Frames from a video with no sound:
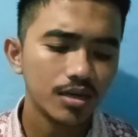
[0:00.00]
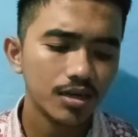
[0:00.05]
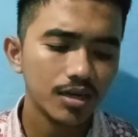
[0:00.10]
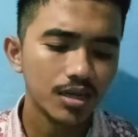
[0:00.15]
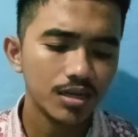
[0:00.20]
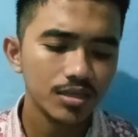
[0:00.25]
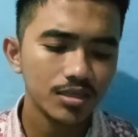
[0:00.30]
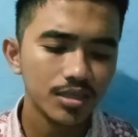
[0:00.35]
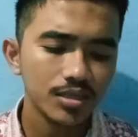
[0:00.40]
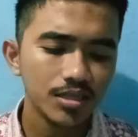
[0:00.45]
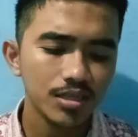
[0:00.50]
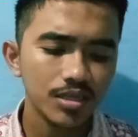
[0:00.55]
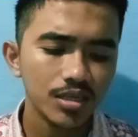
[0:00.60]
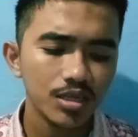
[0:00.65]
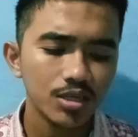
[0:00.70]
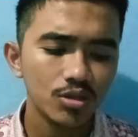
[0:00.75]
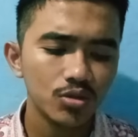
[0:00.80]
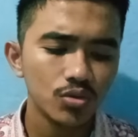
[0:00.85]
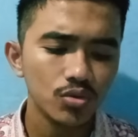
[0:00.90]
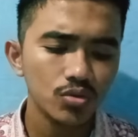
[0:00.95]
kali ini
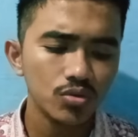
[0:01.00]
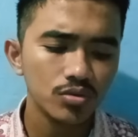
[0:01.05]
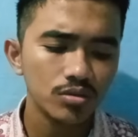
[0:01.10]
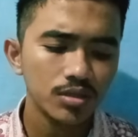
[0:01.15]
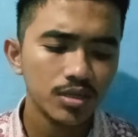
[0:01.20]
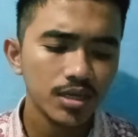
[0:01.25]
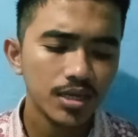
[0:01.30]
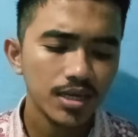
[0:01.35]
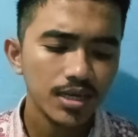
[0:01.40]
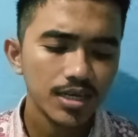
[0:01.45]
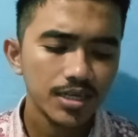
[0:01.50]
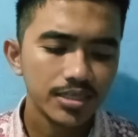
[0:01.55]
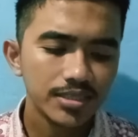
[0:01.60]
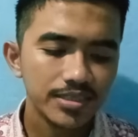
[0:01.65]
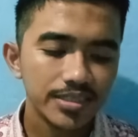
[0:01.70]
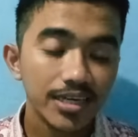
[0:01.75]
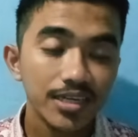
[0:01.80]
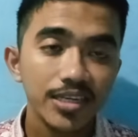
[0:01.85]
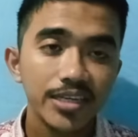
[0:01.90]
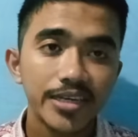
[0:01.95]
yaitu
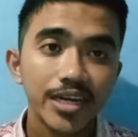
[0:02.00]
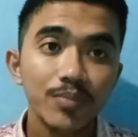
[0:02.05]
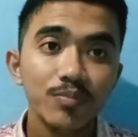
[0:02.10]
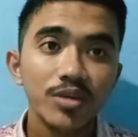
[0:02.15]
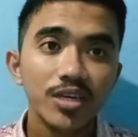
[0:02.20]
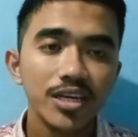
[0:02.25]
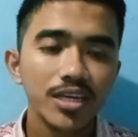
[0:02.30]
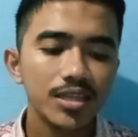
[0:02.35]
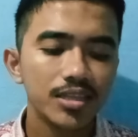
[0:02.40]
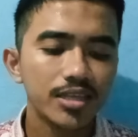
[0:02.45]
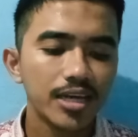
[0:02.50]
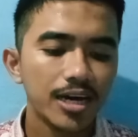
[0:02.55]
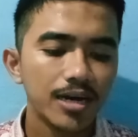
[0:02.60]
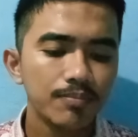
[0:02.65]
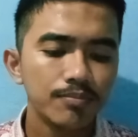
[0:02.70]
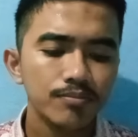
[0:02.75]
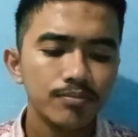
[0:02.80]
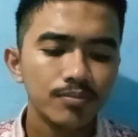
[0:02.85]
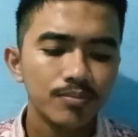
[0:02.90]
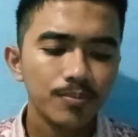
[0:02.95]
Jadi Kambing
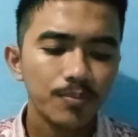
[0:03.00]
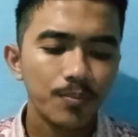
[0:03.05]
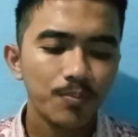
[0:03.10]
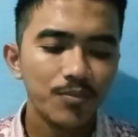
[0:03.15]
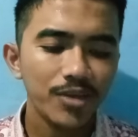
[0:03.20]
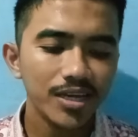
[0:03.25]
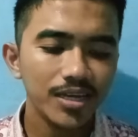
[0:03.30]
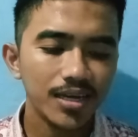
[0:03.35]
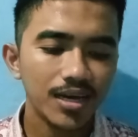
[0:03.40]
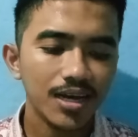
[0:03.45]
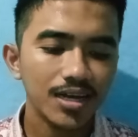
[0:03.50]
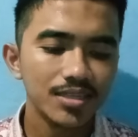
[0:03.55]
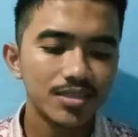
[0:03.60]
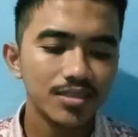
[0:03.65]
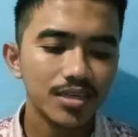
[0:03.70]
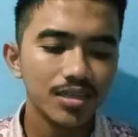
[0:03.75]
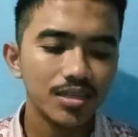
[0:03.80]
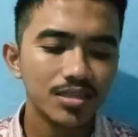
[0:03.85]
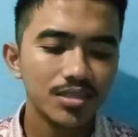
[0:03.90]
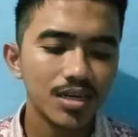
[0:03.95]
Hitam, Dek
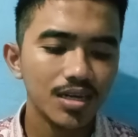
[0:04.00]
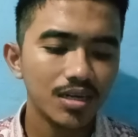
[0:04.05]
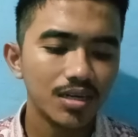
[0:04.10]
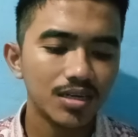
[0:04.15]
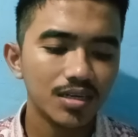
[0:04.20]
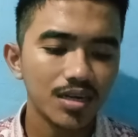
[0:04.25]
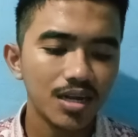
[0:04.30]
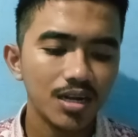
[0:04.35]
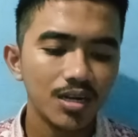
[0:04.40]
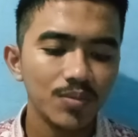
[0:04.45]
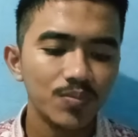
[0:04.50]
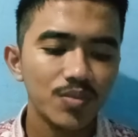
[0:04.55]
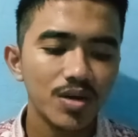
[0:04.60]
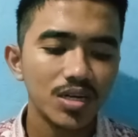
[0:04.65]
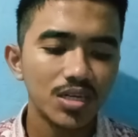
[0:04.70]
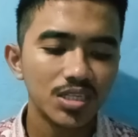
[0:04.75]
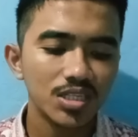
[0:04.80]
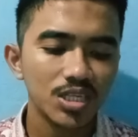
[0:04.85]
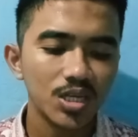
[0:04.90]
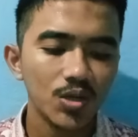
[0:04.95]
aset sakral
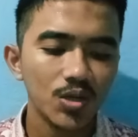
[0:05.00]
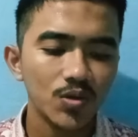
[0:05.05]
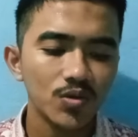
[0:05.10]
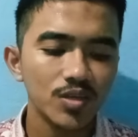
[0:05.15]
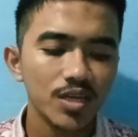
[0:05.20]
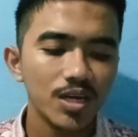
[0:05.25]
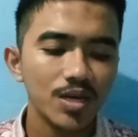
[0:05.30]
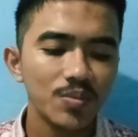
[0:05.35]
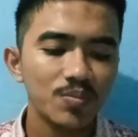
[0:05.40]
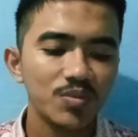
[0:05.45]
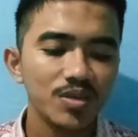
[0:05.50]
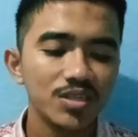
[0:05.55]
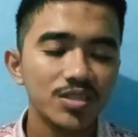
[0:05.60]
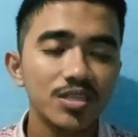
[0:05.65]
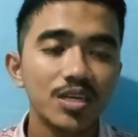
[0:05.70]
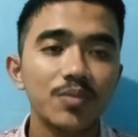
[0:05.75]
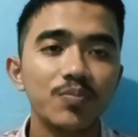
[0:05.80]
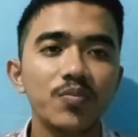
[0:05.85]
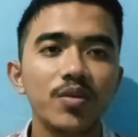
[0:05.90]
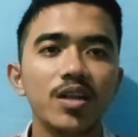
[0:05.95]
Barcelona
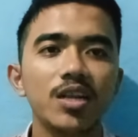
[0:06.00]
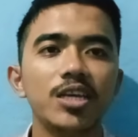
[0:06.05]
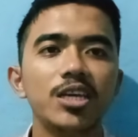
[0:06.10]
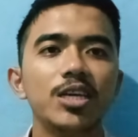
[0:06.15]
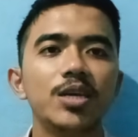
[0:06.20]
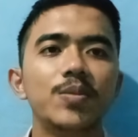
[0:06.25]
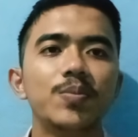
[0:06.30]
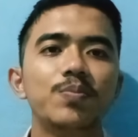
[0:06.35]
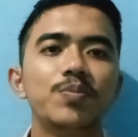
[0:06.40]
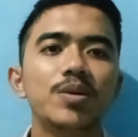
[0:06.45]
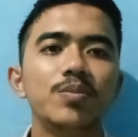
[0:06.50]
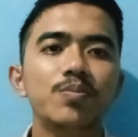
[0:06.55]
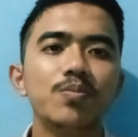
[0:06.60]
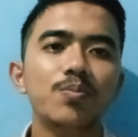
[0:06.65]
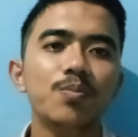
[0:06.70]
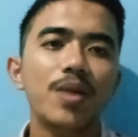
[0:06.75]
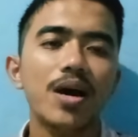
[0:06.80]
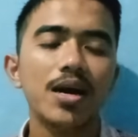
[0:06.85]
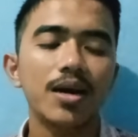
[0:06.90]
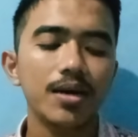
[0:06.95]
bisa pilih
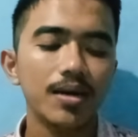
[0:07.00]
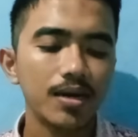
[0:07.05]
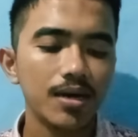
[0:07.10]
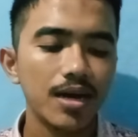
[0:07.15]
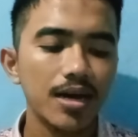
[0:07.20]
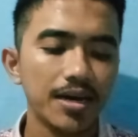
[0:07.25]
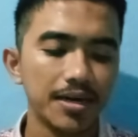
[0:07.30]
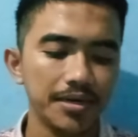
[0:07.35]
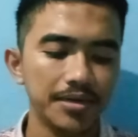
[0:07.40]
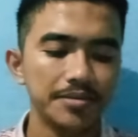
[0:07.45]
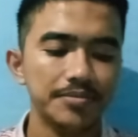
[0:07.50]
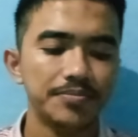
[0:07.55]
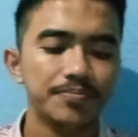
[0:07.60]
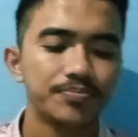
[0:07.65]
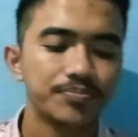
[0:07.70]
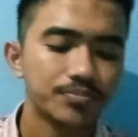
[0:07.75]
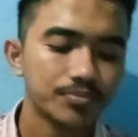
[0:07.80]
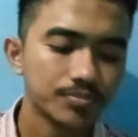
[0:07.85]
membangkang.